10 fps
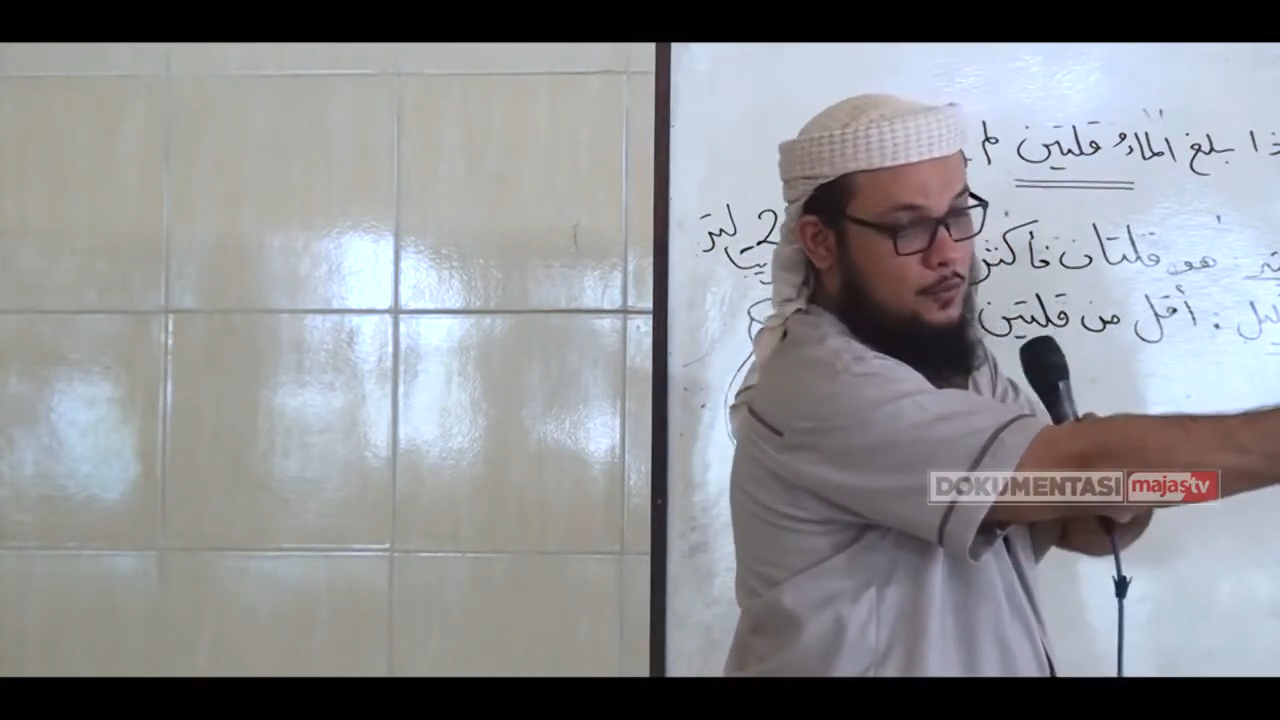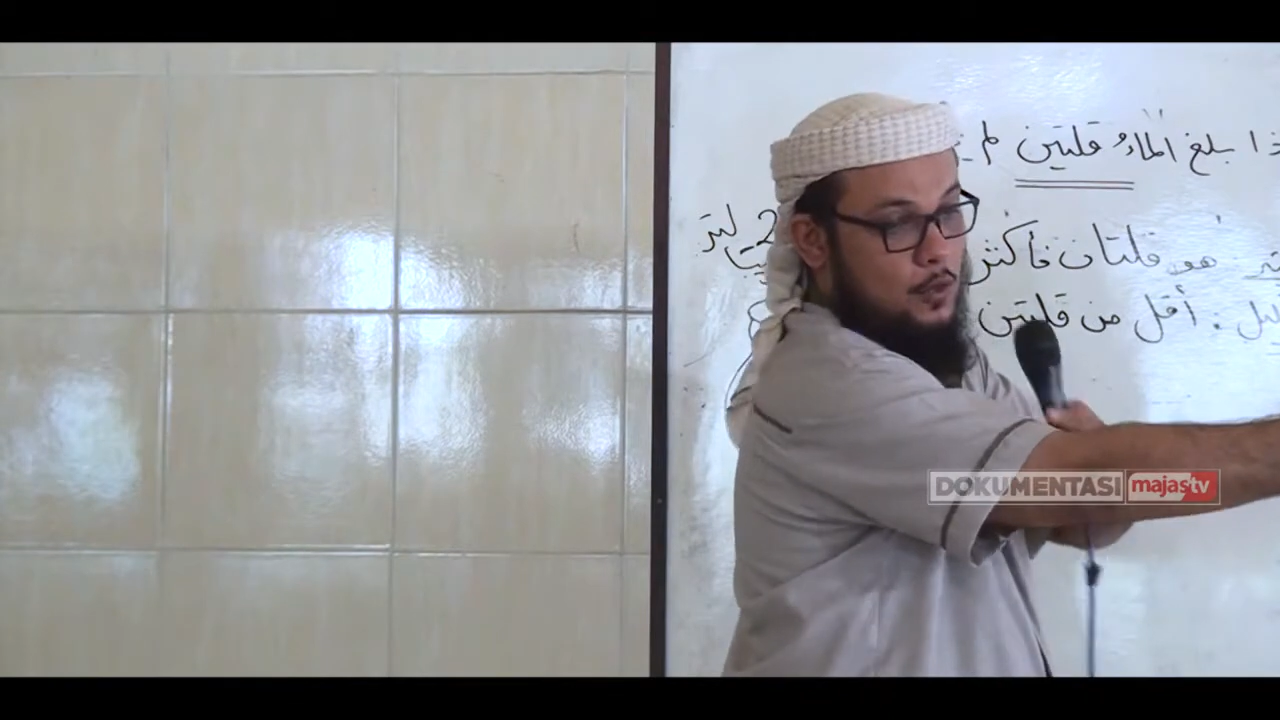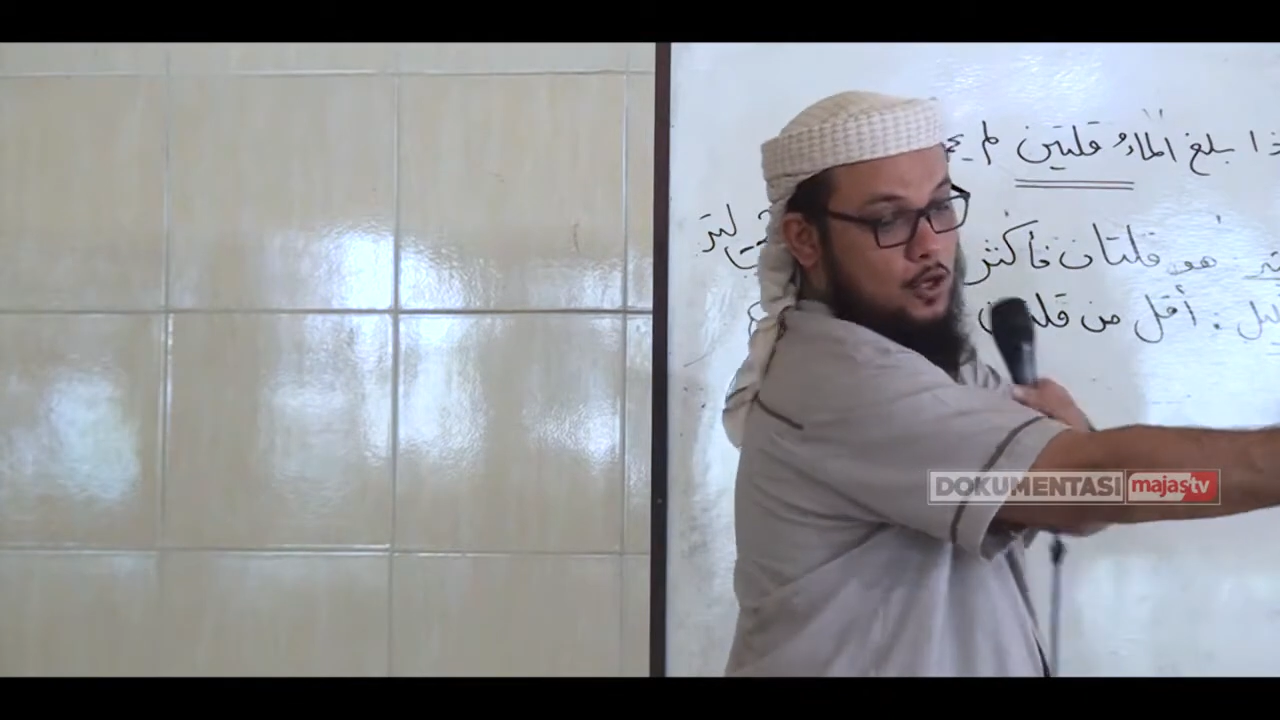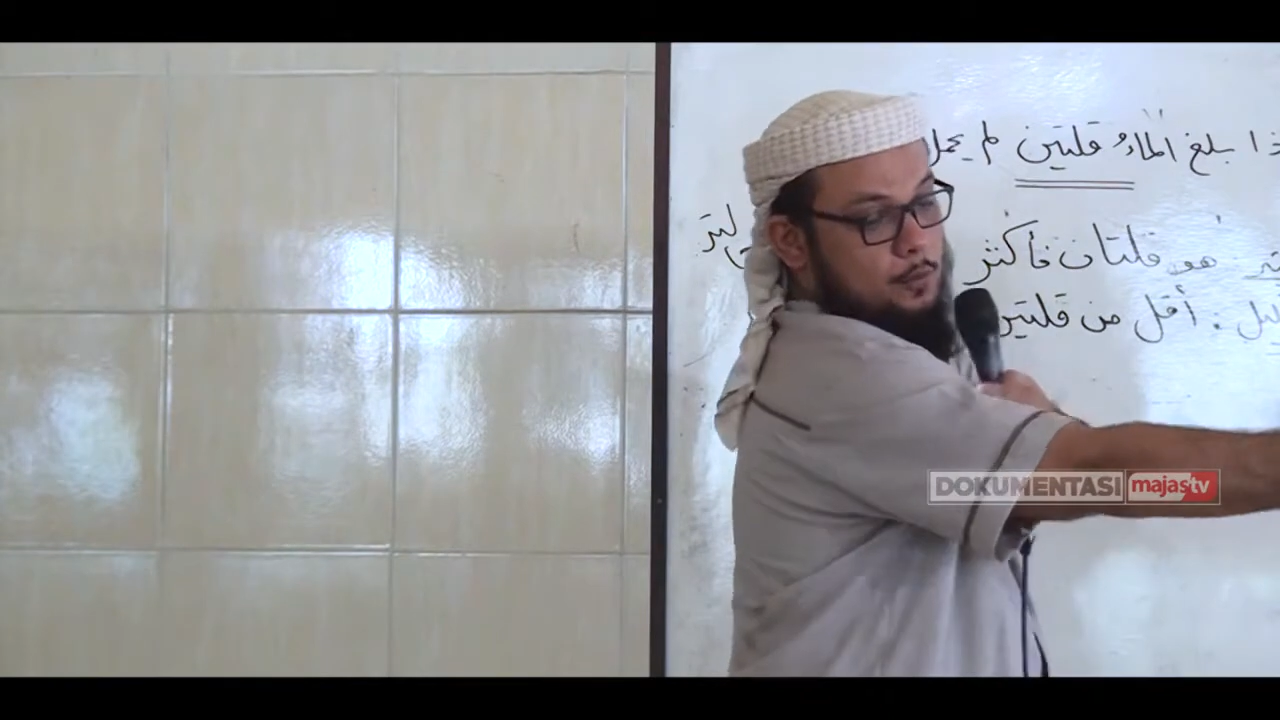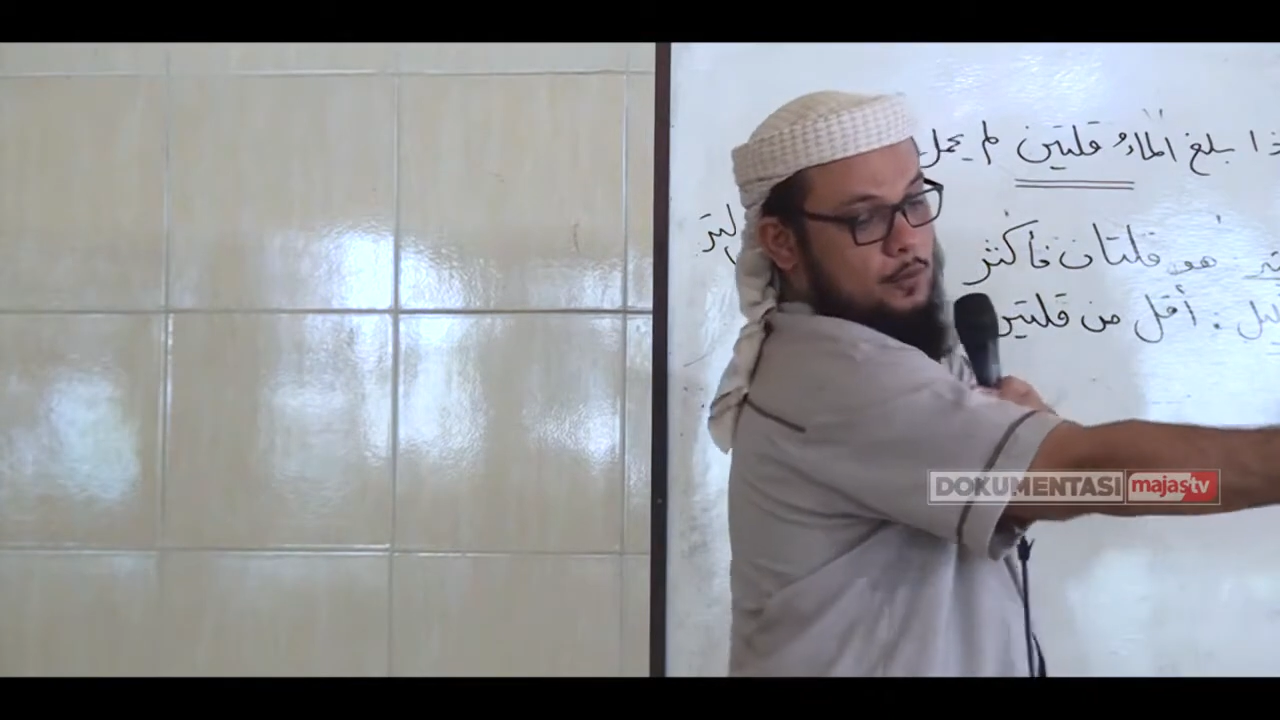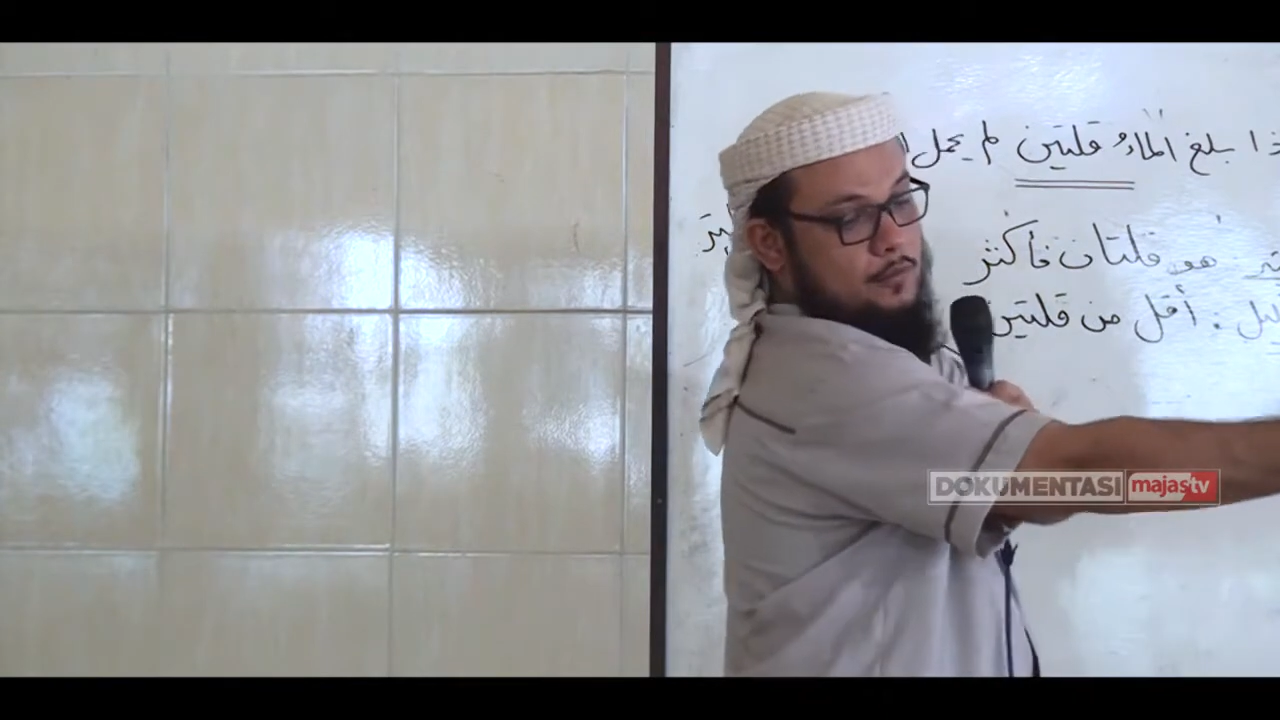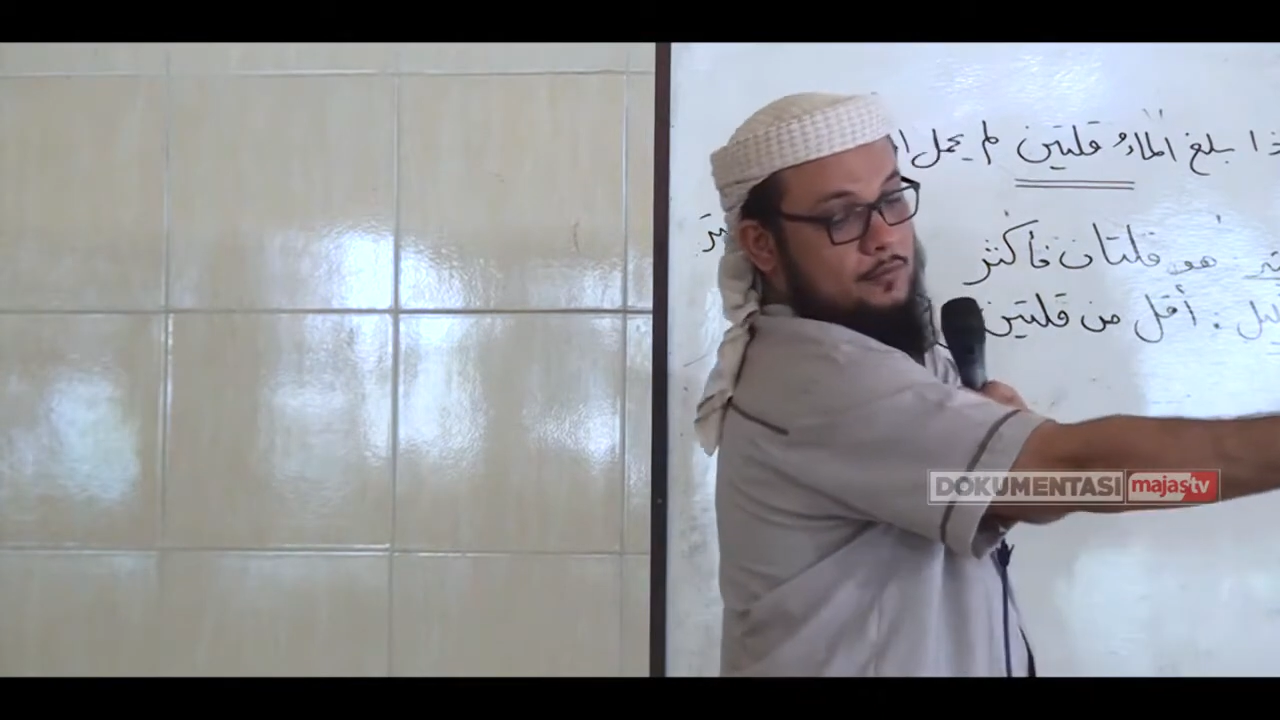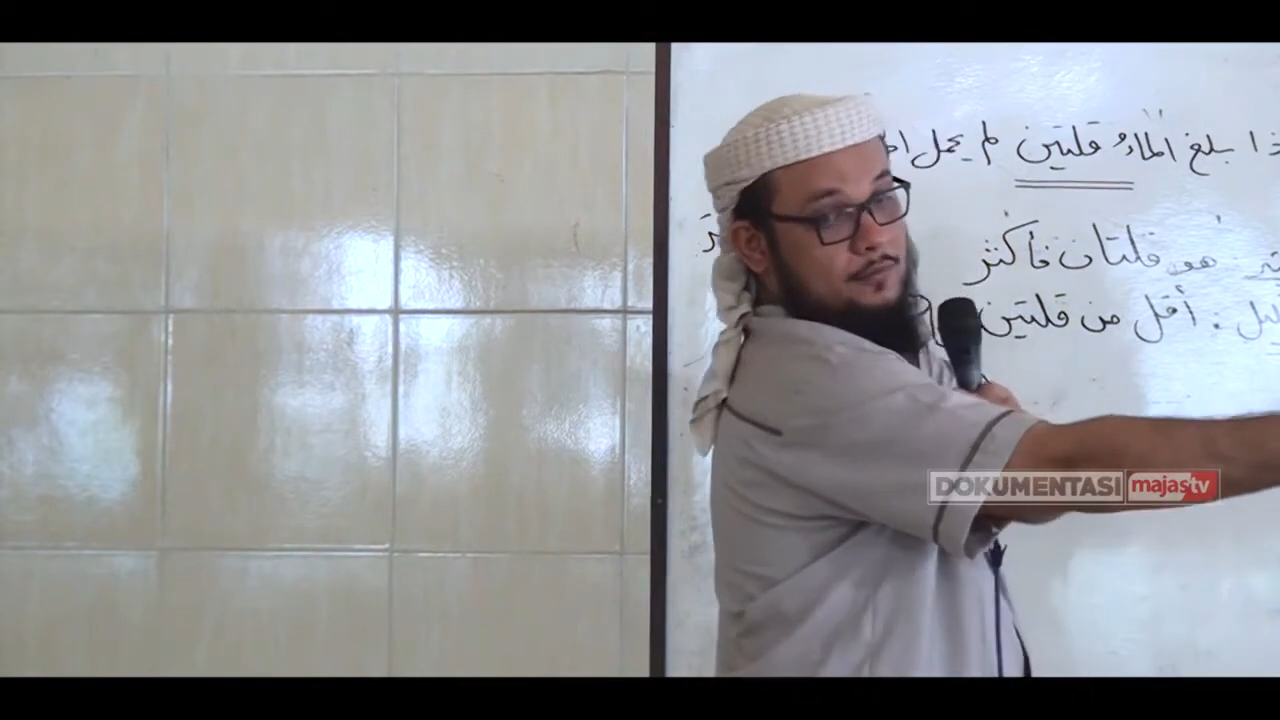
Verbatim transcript: وربع